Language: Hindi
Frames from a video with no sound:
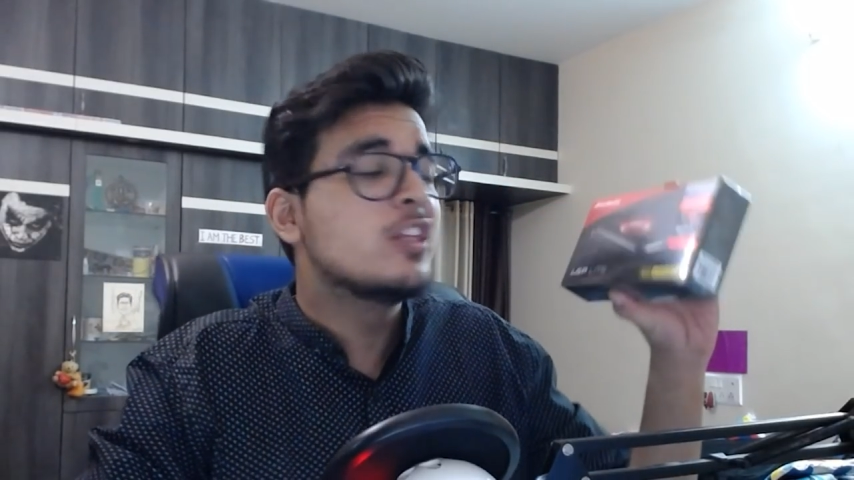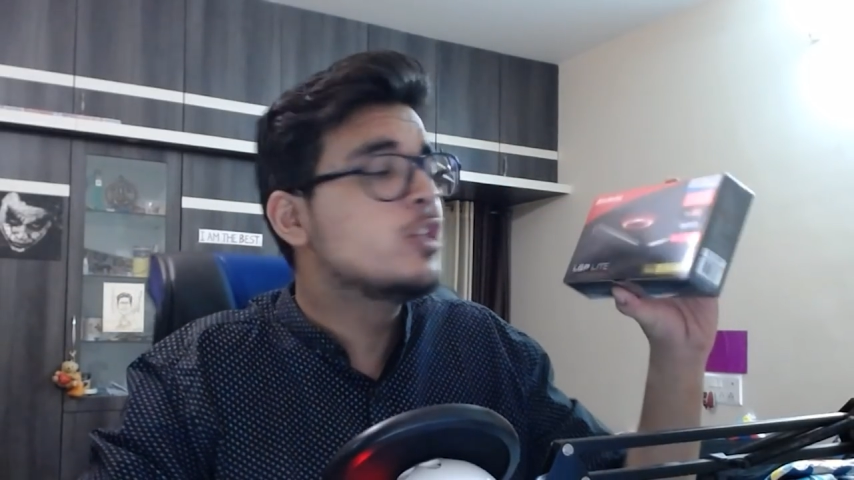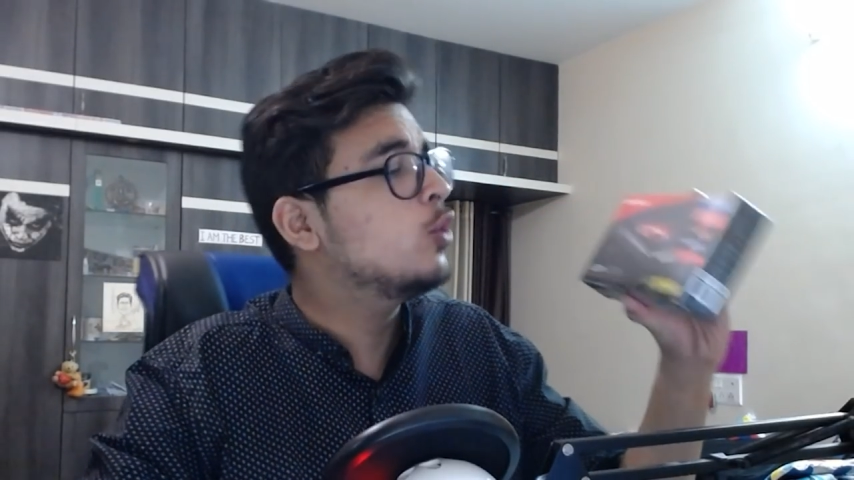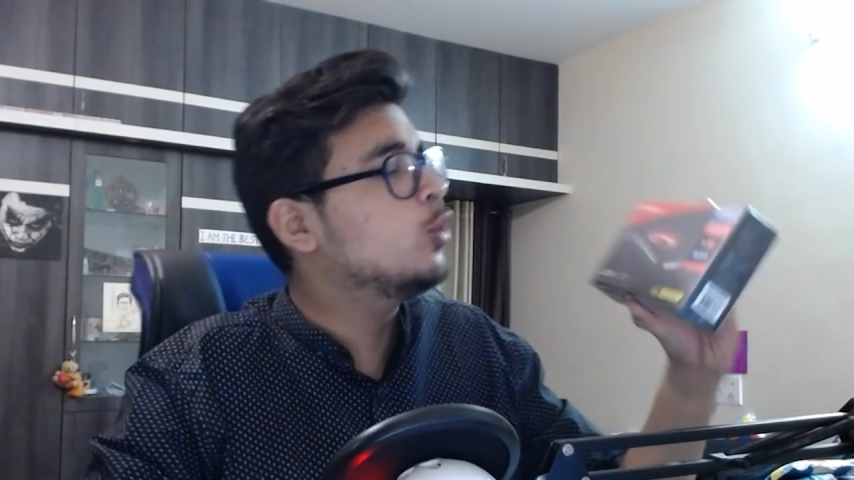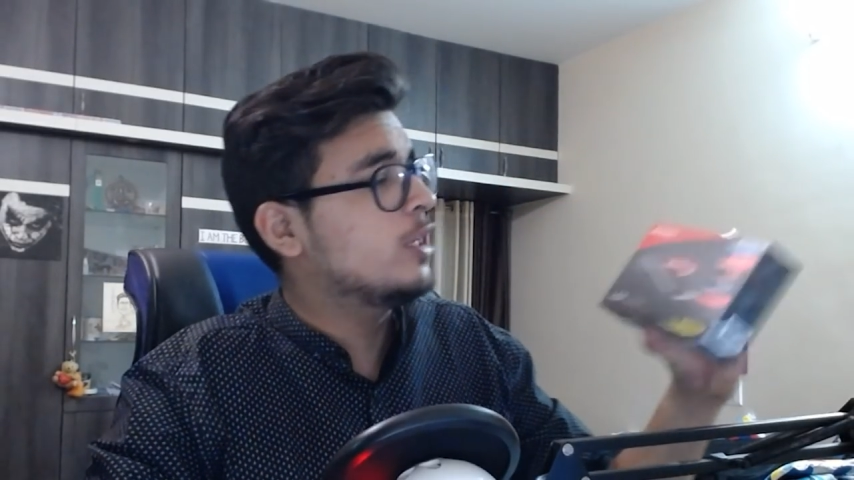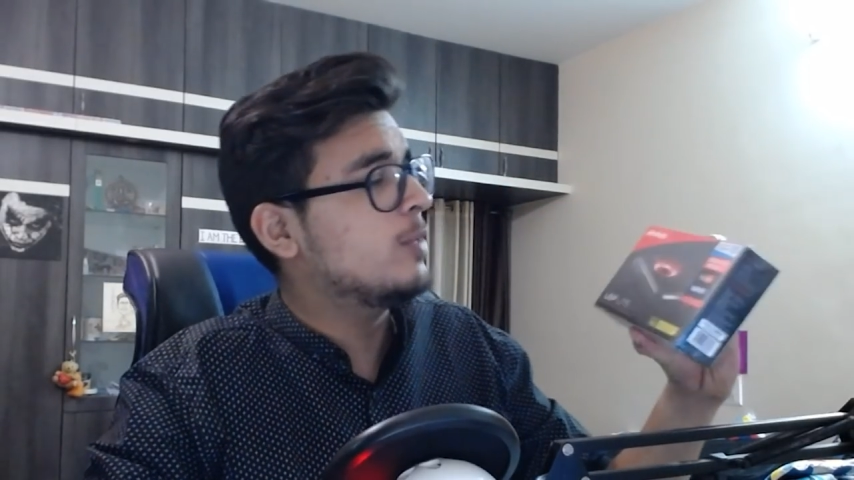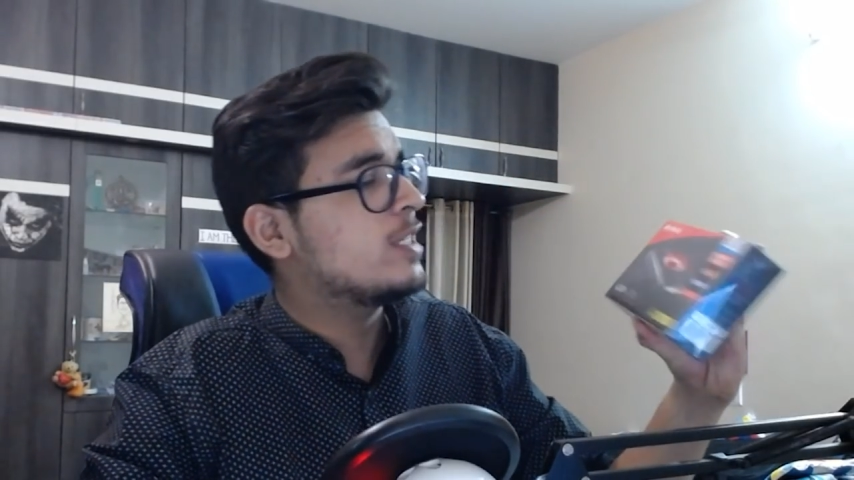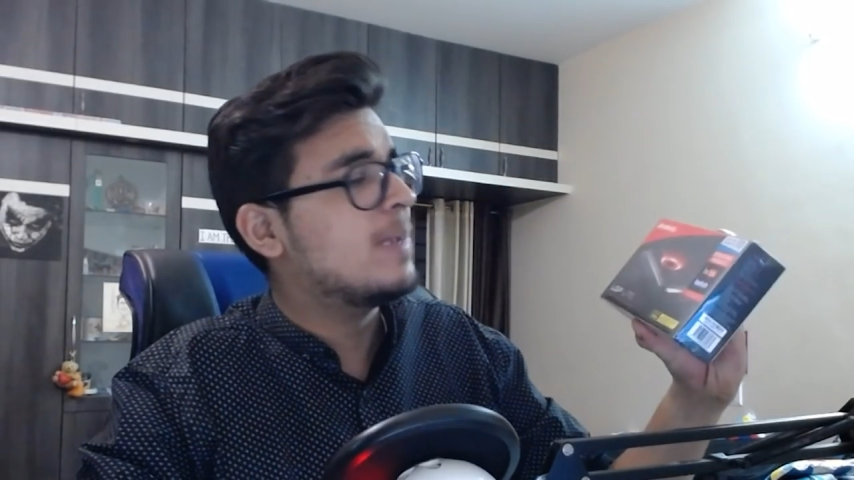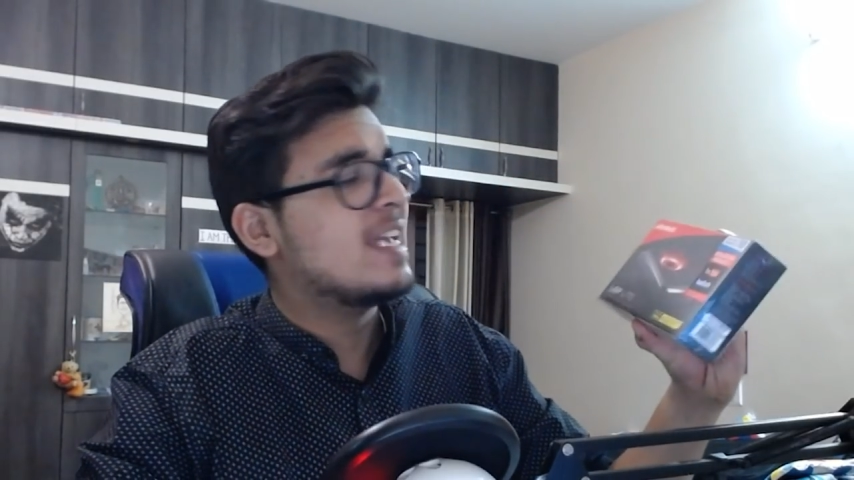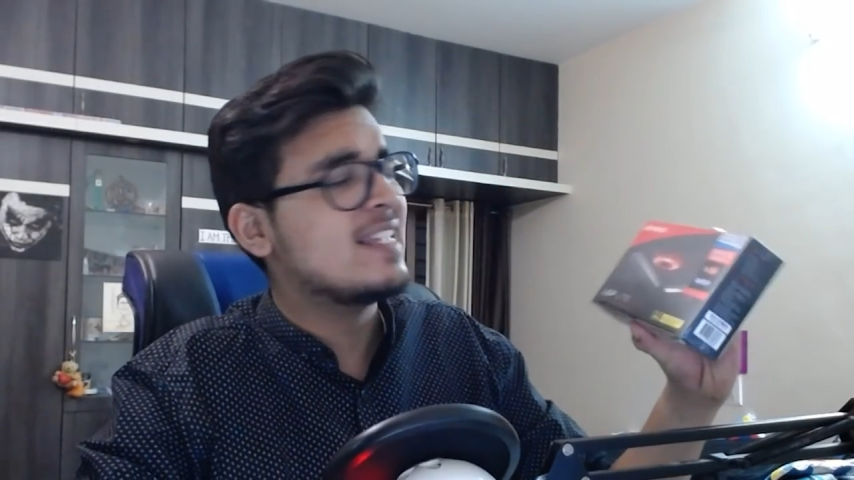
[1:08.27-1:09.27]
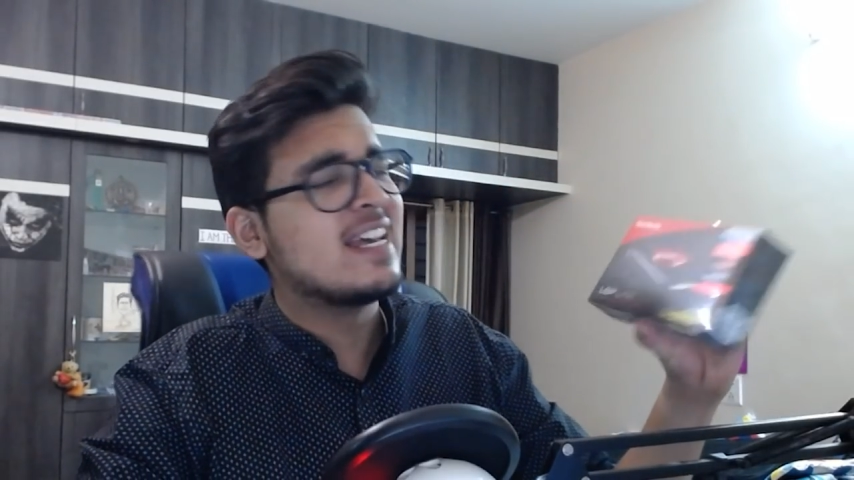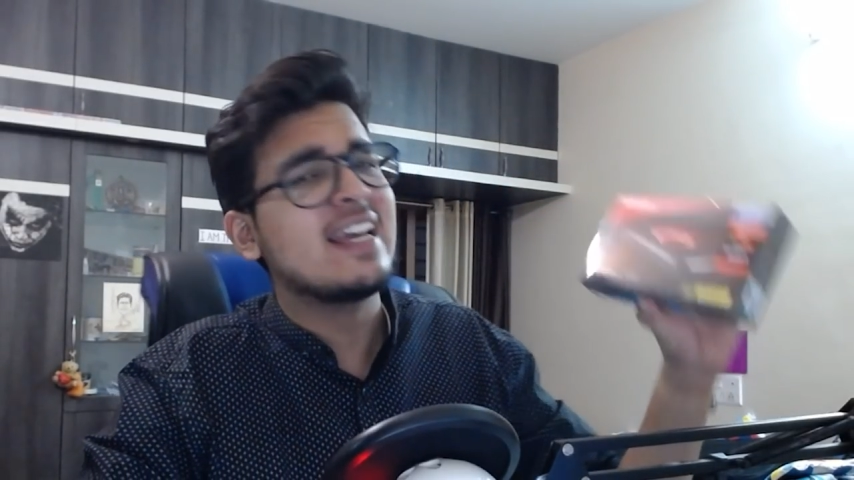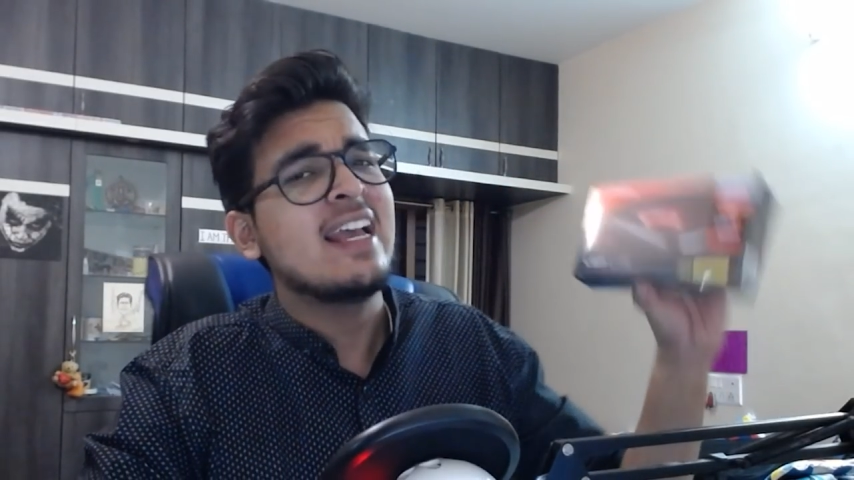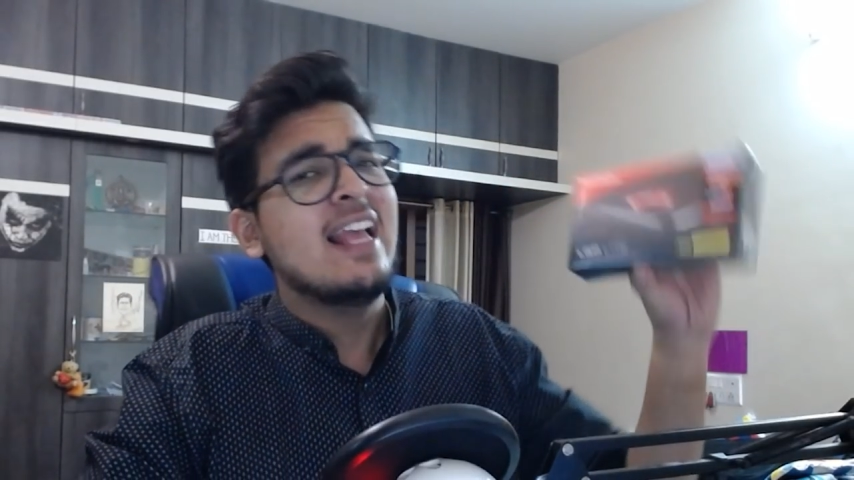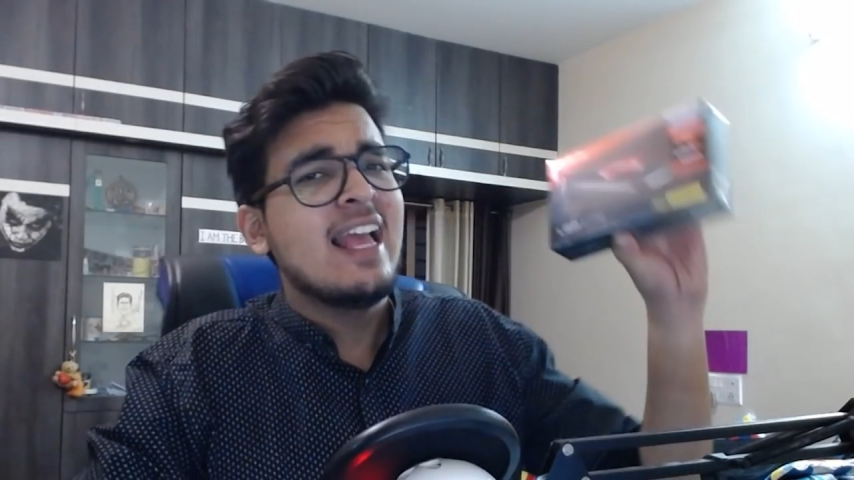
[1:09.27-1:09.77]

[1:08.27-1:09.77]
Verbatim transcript: जो उन्होंने मुझे भेजा है